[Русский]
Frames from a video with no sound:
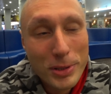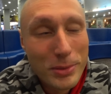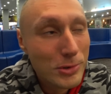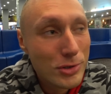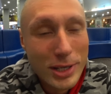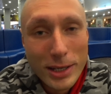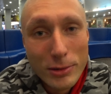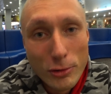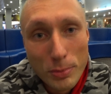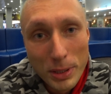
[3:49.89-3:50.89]
потому что я
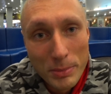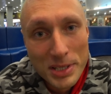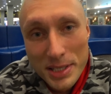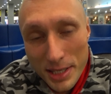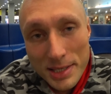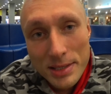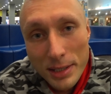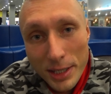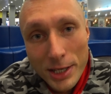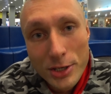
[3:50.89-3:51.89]
готов прямо здесь
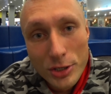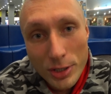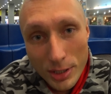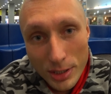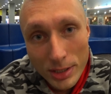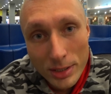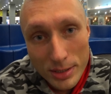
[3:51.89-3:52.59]
лечь и